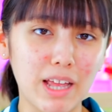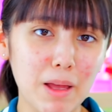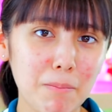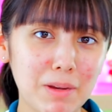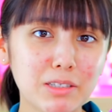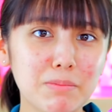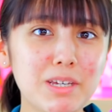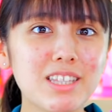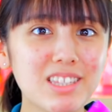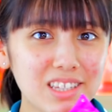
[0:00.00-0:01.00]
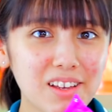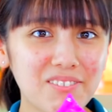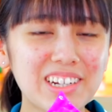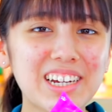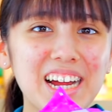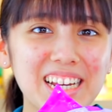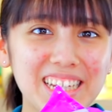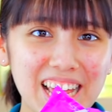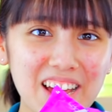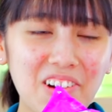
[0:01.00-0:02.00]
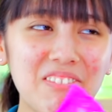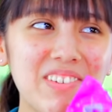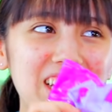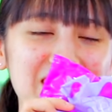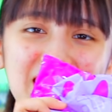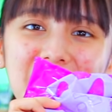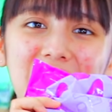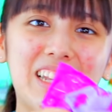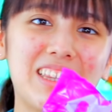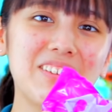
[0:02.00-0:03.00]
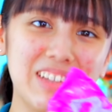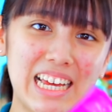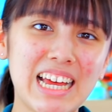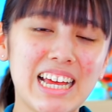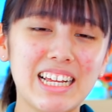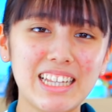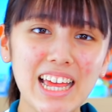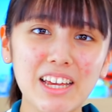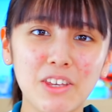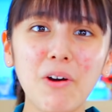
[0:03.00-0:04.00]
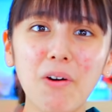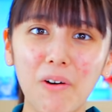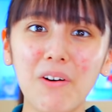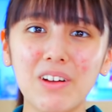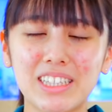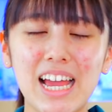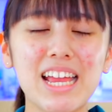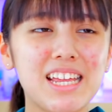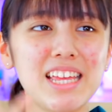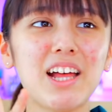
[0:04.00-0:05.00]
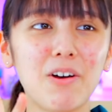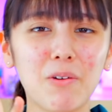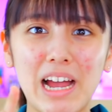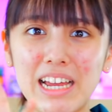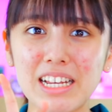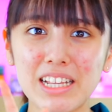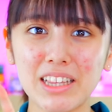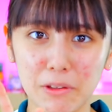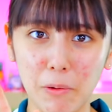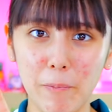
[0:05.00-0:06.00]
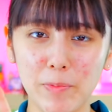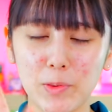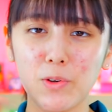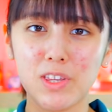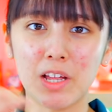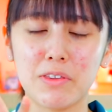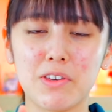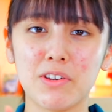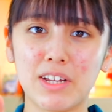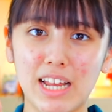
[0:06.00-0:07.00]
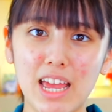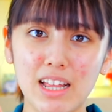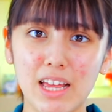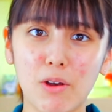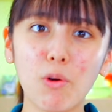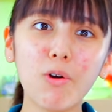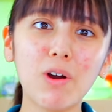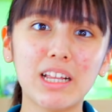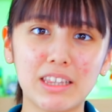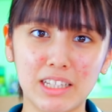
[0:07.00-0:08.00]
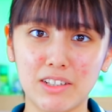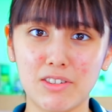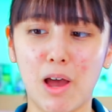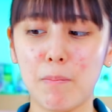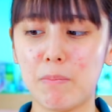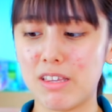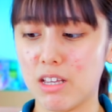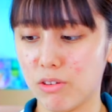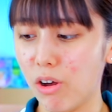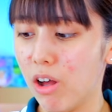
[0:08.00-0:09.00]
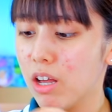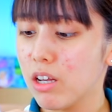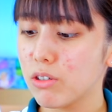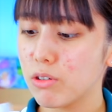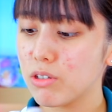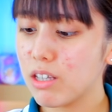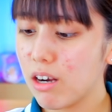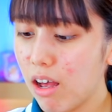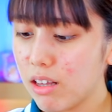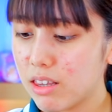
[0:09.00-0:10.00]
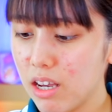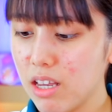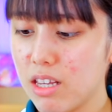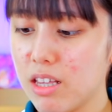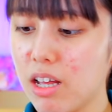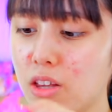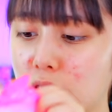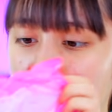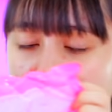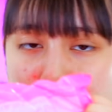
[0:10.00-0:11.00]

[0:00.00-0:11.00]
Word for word: をねまずみっつメルカリでコンプリートセット買ったのね。で今日だいにだんを買いに行ったの、お父さんと一緒にね。でごこ買ったんですよ、ハッピーセット。そしたらだいにだんのや